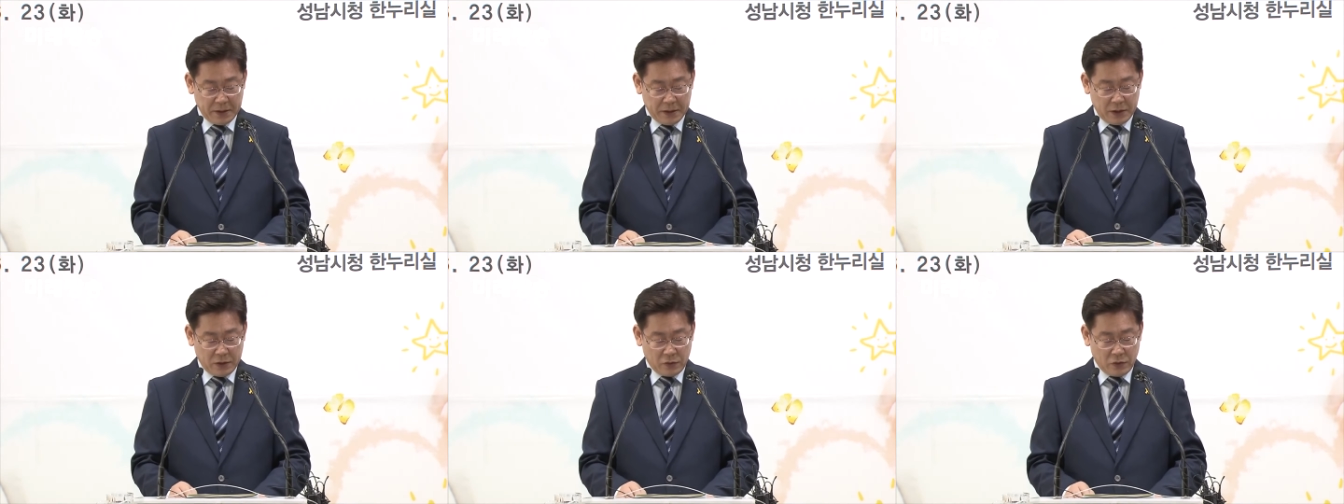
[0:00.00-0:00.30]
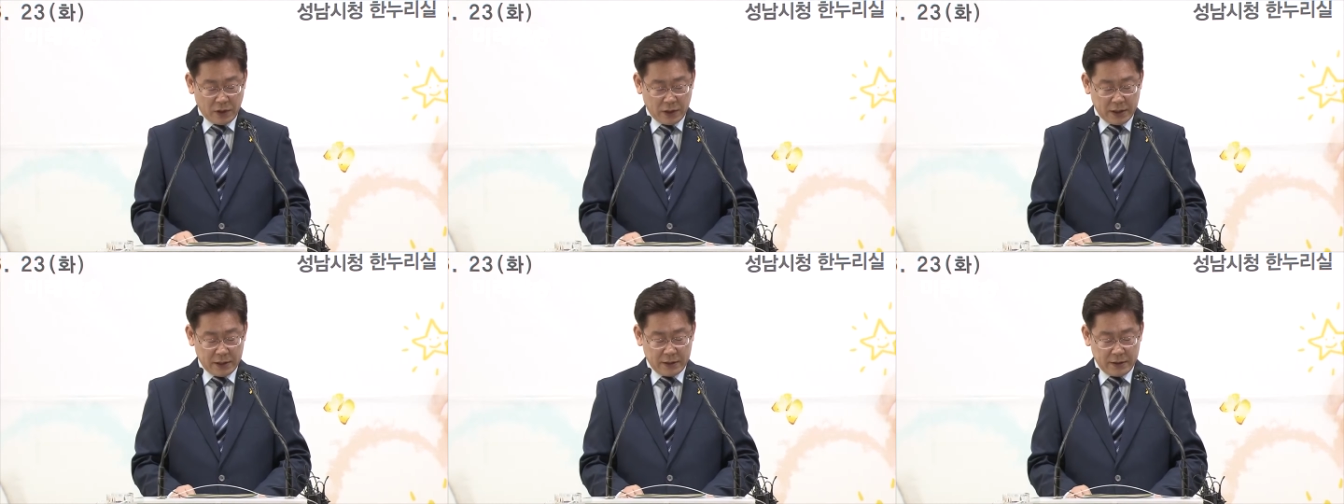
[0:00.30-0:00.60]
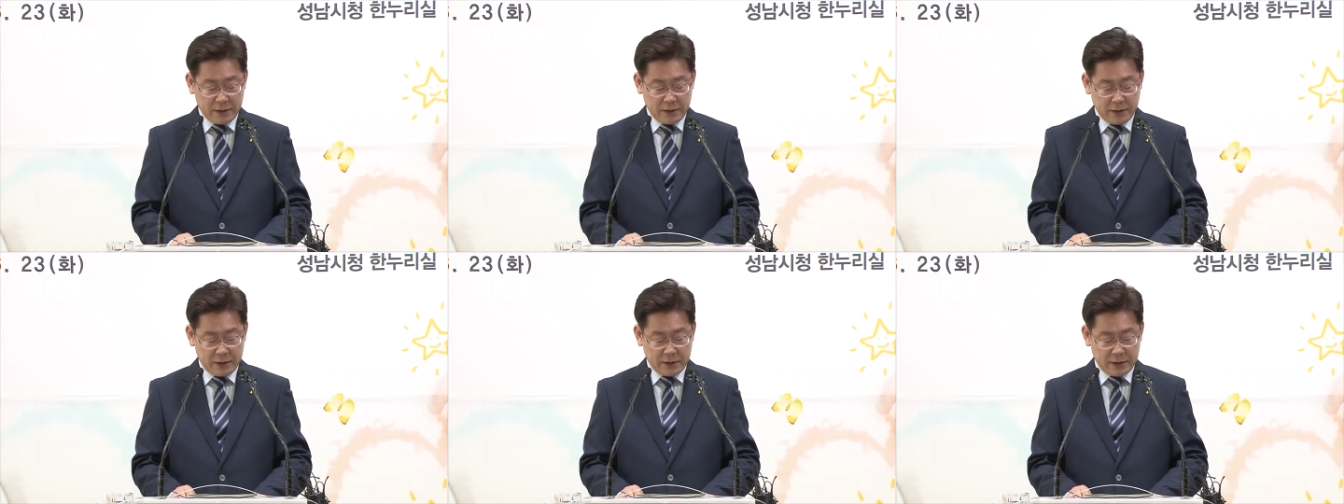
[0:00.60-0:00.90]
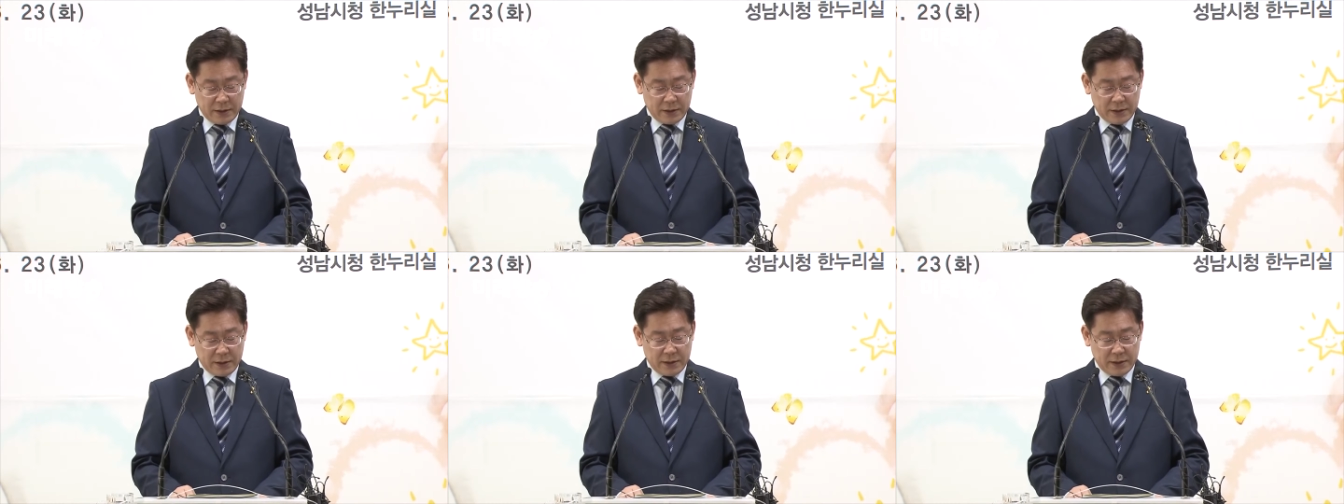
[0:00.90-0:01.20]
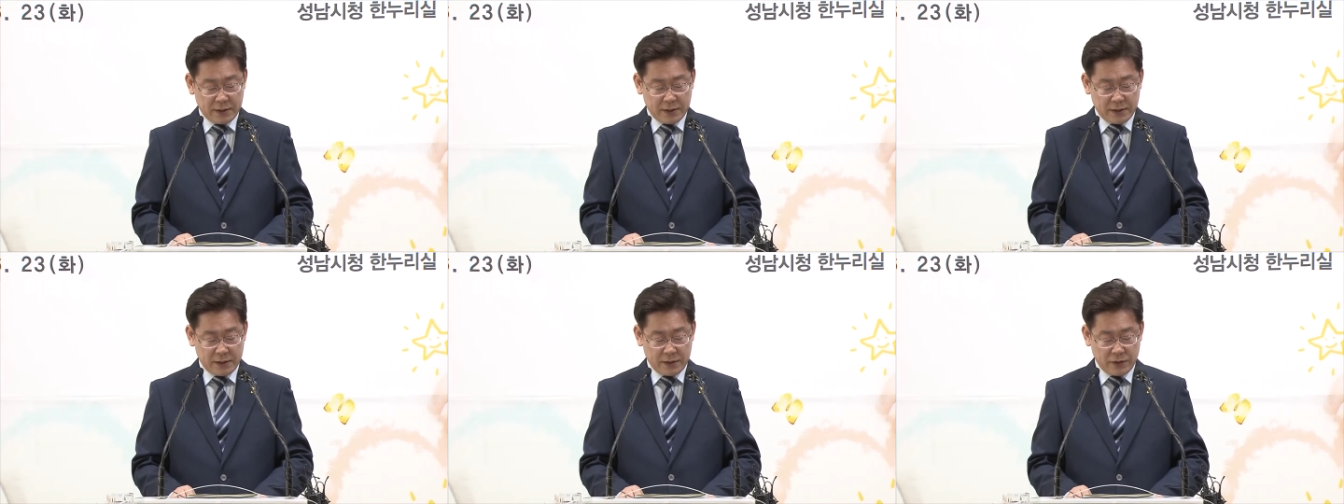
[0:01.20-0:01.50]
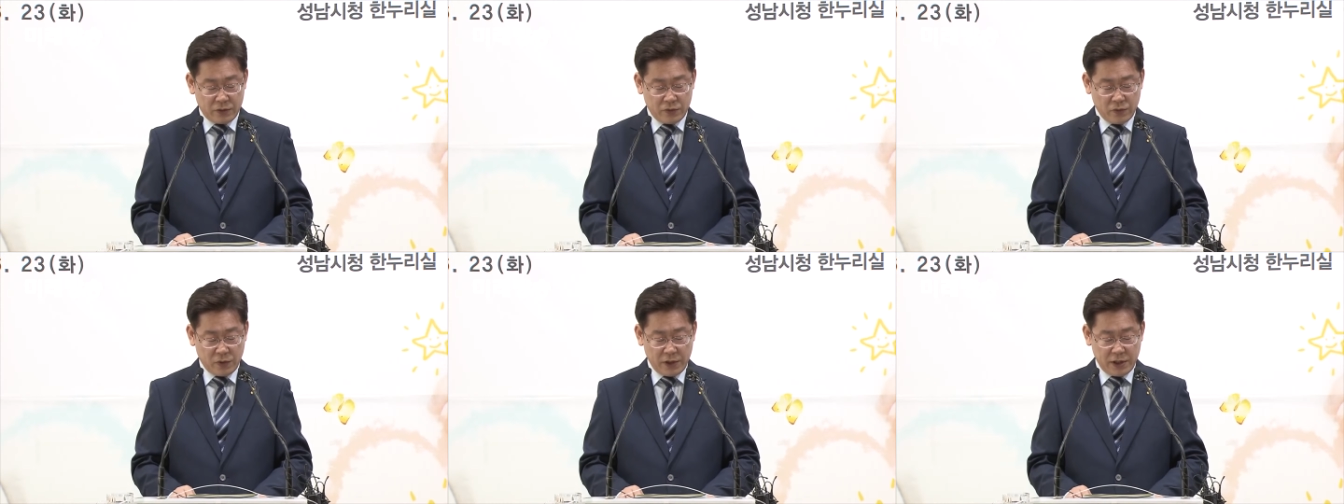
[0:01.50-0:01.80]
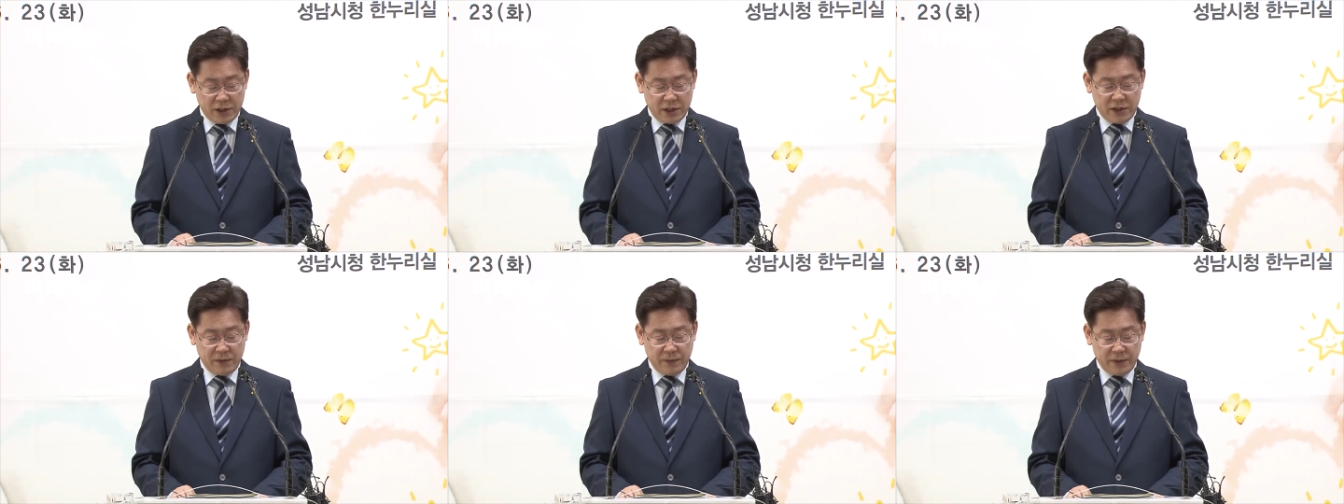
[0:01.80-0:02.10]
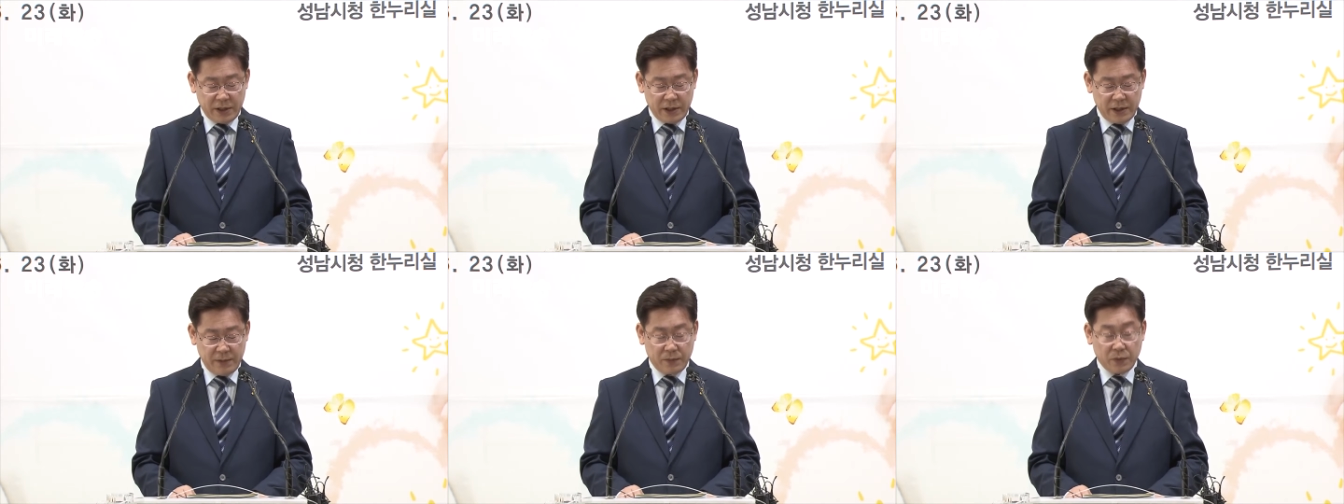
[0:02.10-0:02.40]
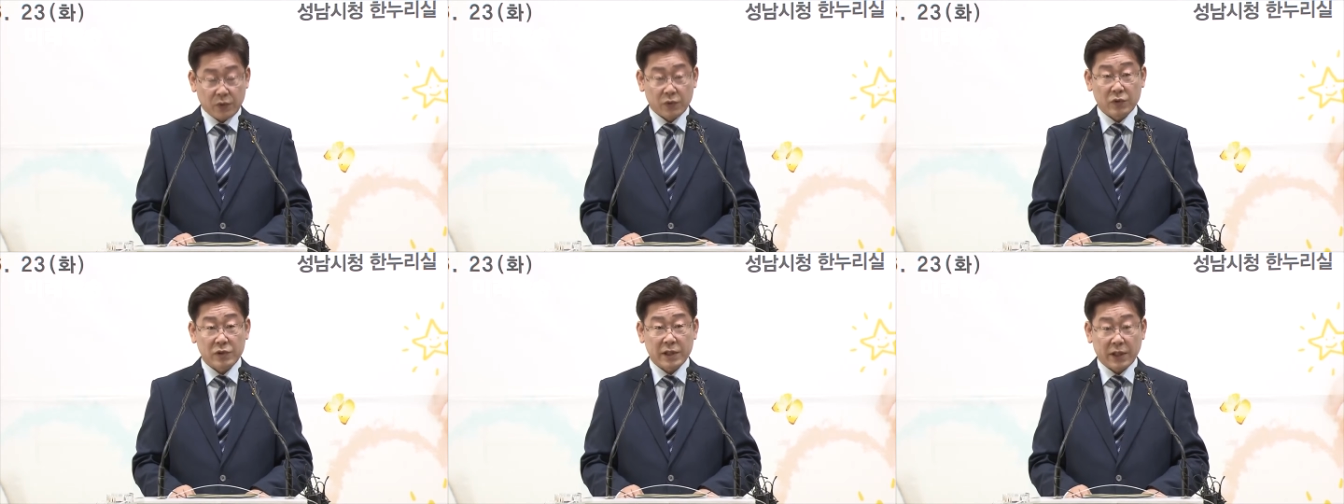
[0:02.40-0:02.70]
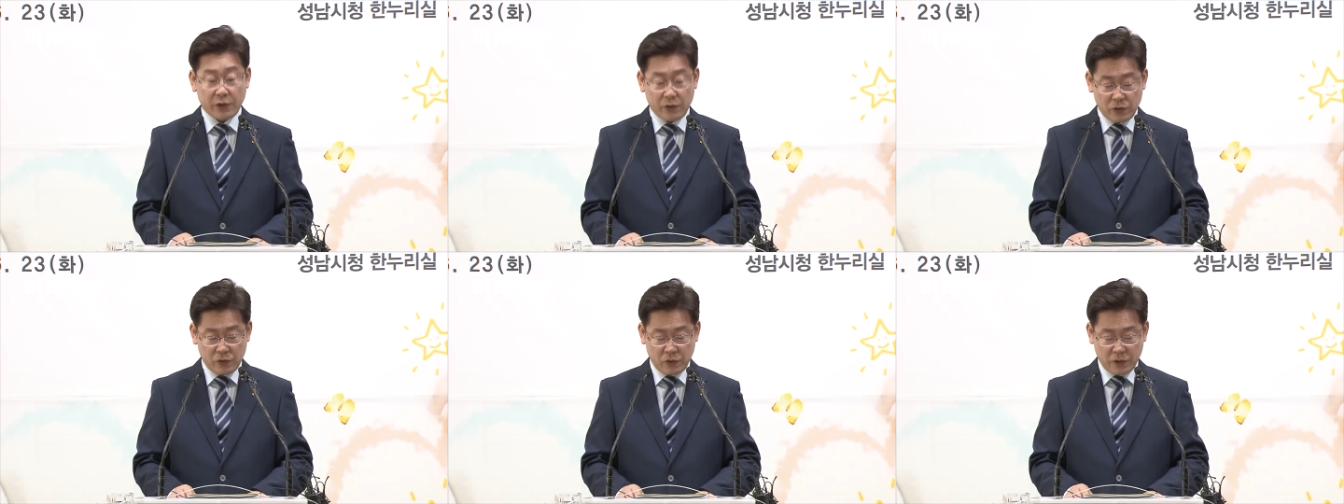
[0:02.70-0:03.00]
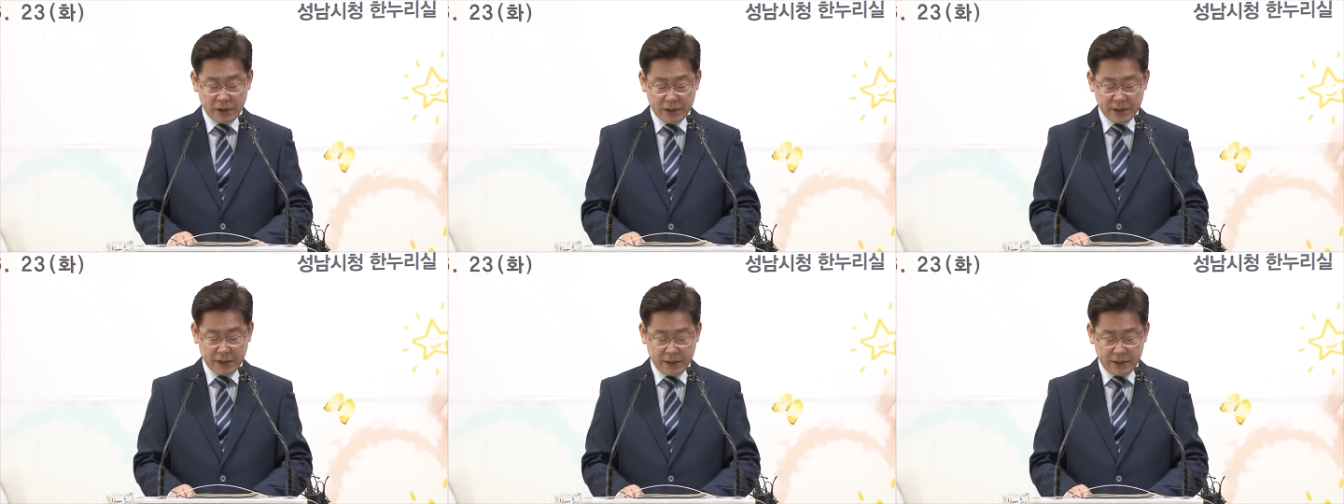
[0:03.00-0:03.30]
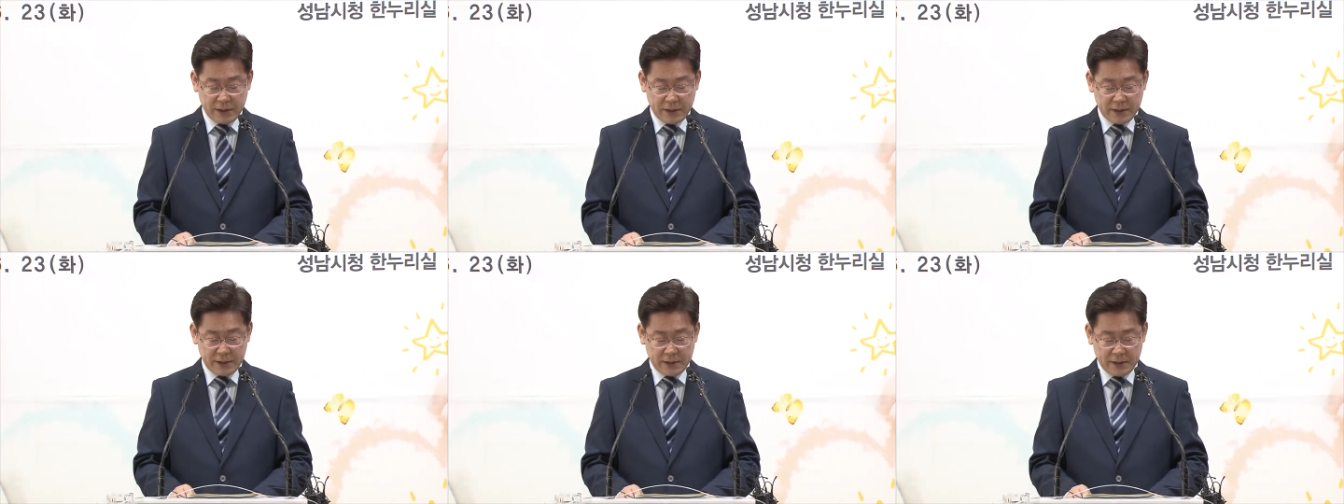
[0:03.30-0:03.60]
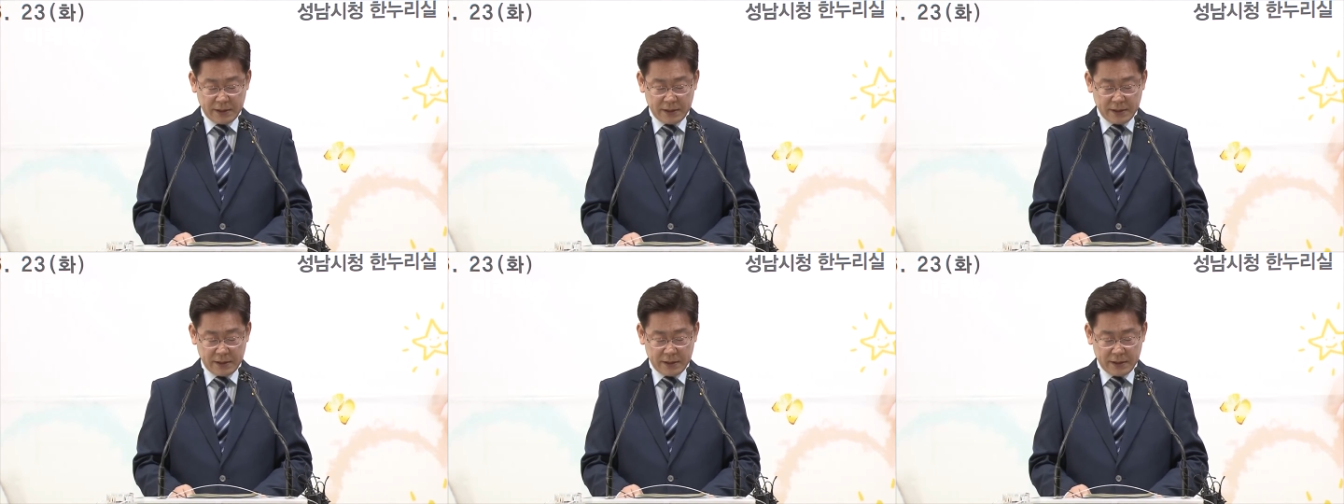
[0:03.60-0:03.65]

또한 6월 어, 22일 보도자료를 통해서